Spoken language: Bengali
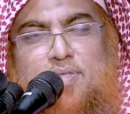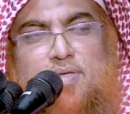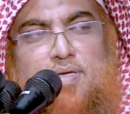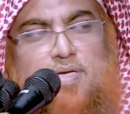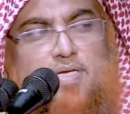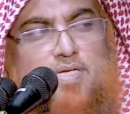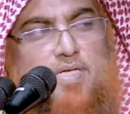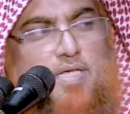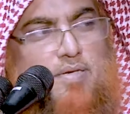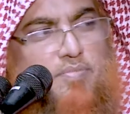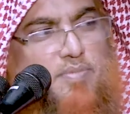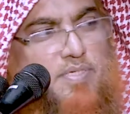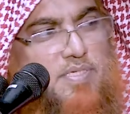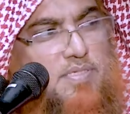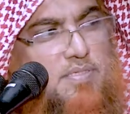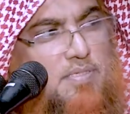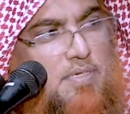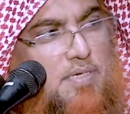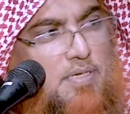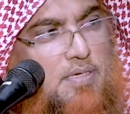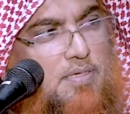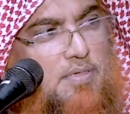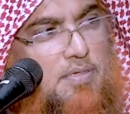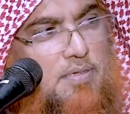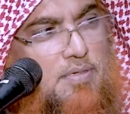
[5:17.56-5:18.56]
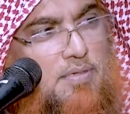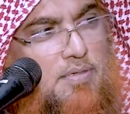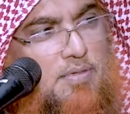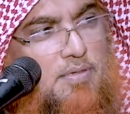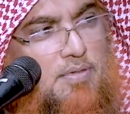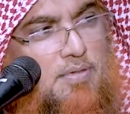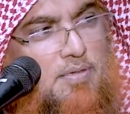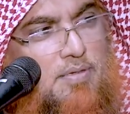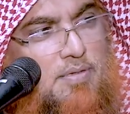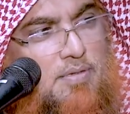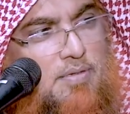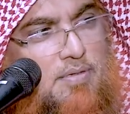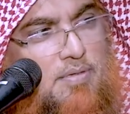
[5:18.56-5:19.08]
কিসের মিস্ত্রি
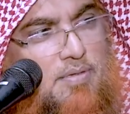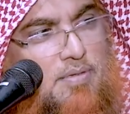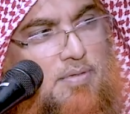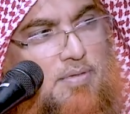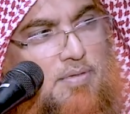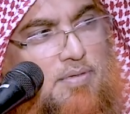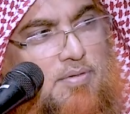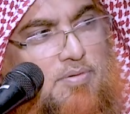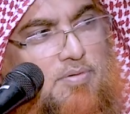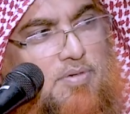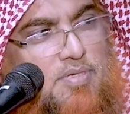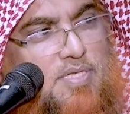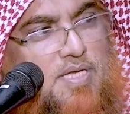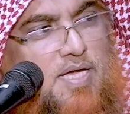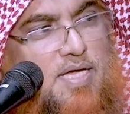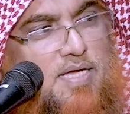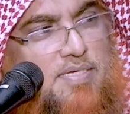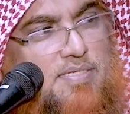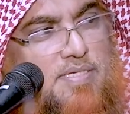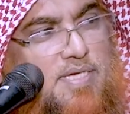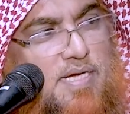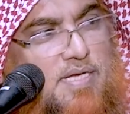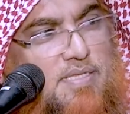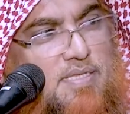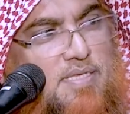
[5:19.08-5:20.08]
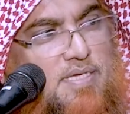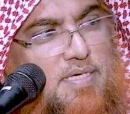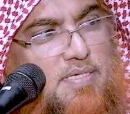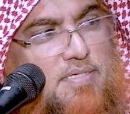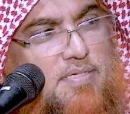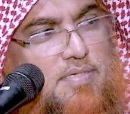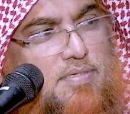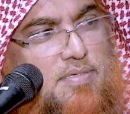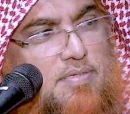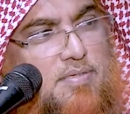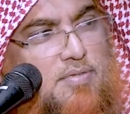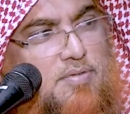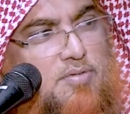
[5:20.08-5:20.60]
কোথায় আছে হাদিস
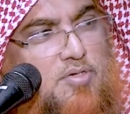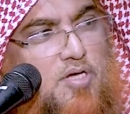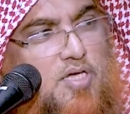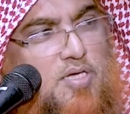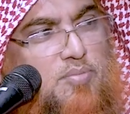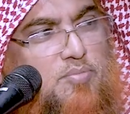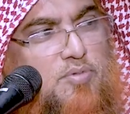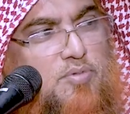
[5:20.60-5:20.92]
সই